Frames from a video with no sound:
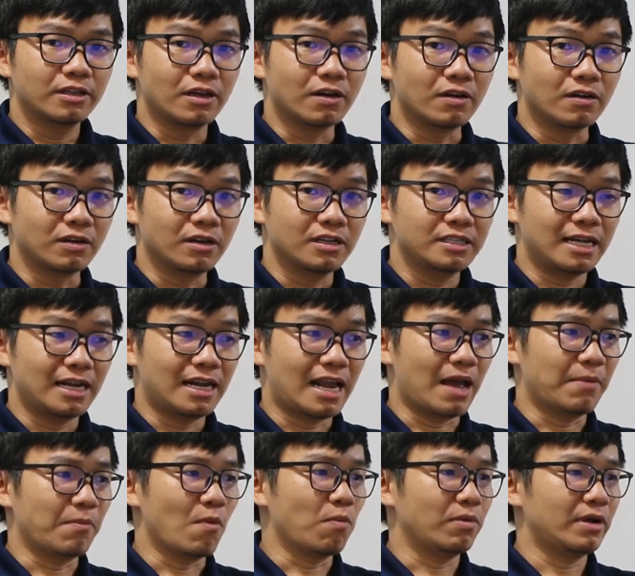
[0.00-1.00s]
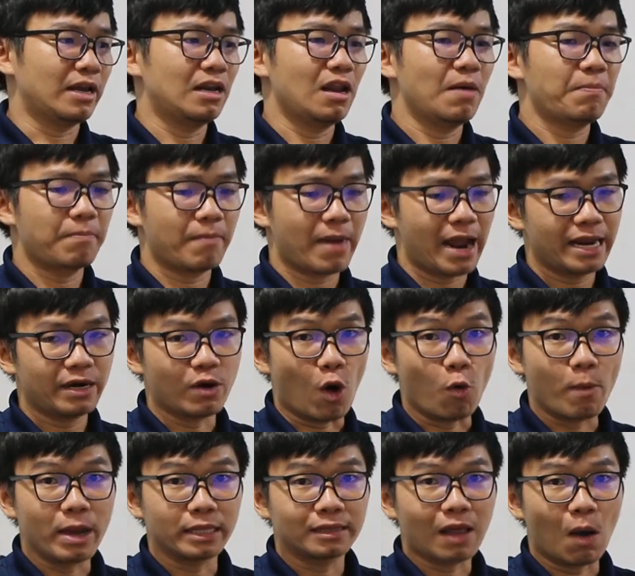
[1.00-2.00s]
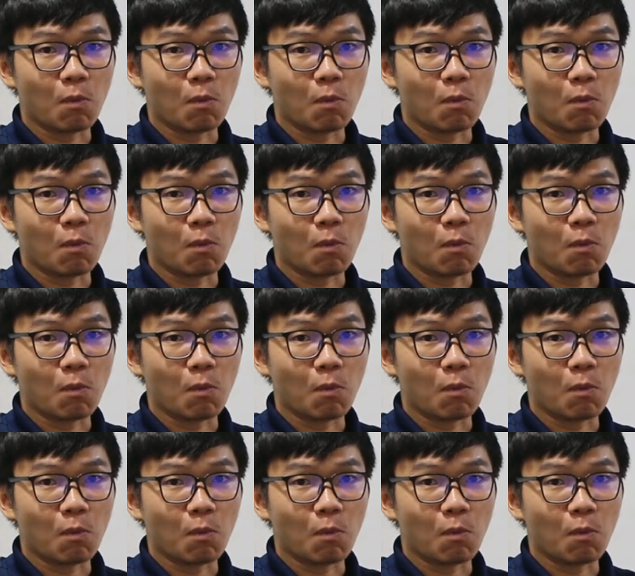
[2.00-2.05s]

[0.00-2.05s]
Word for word: thường nó sẽ là một cái lớp mái đổ bê